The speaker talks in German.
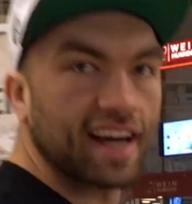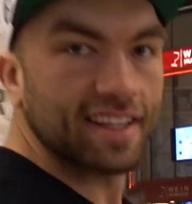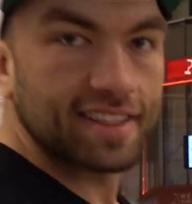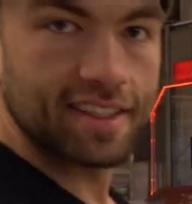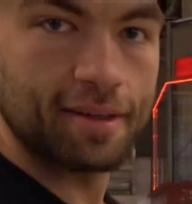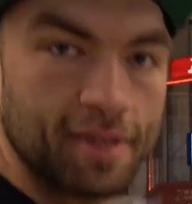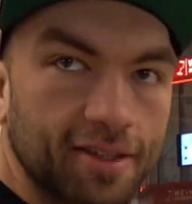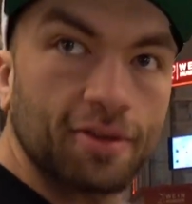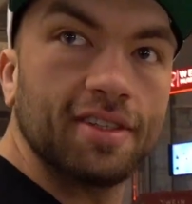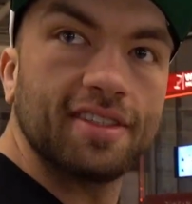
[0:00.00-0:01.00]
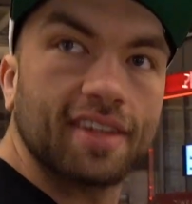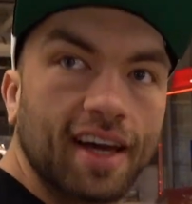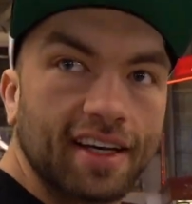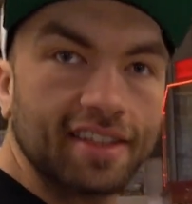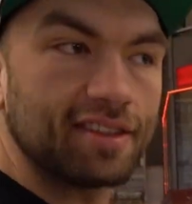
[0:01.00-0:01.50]
Geilste in der Metro ist
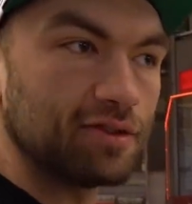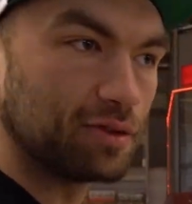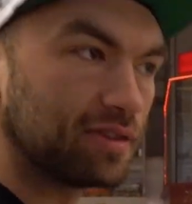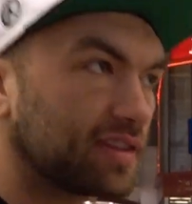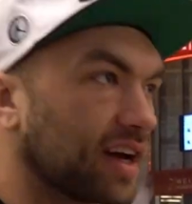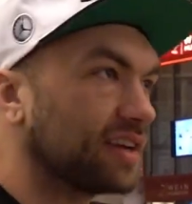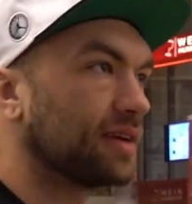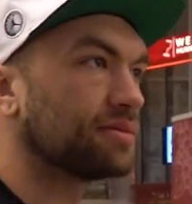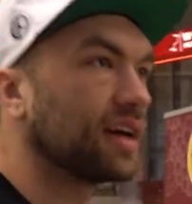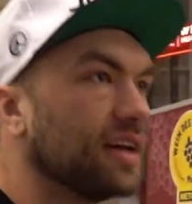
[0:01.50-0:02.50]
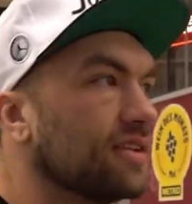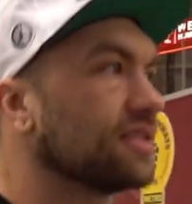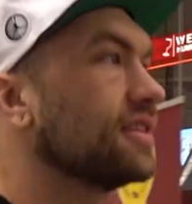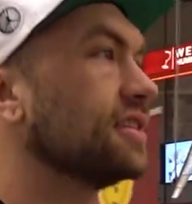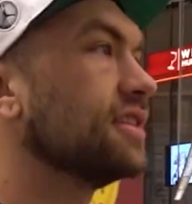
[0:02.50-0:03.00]
eigentlich die
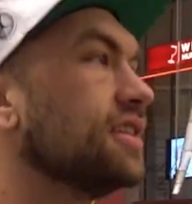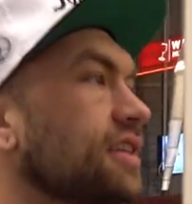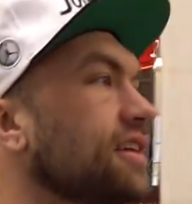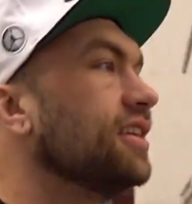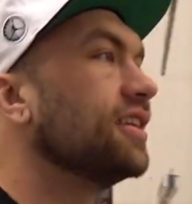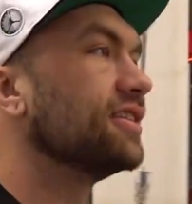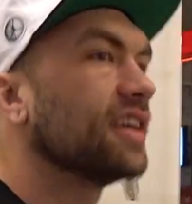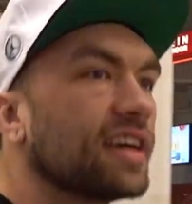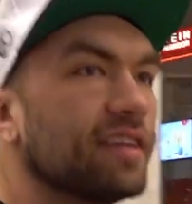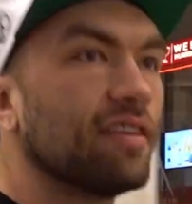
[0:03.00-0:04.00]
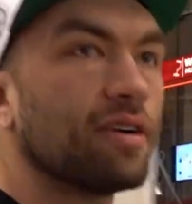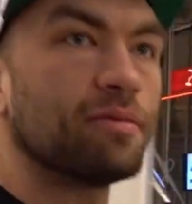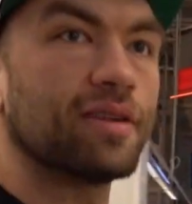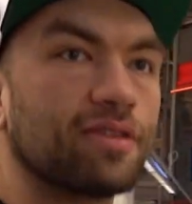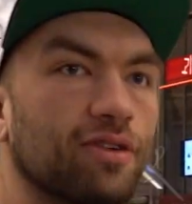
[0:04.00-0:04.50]
Süßigkeitenabteilung. Und da gehen wir
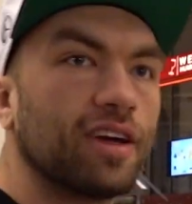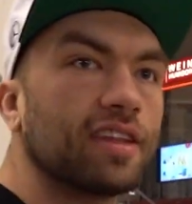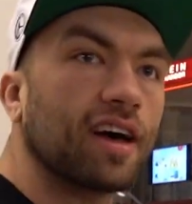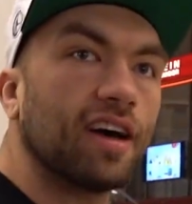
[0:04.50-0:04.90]
auch mal straight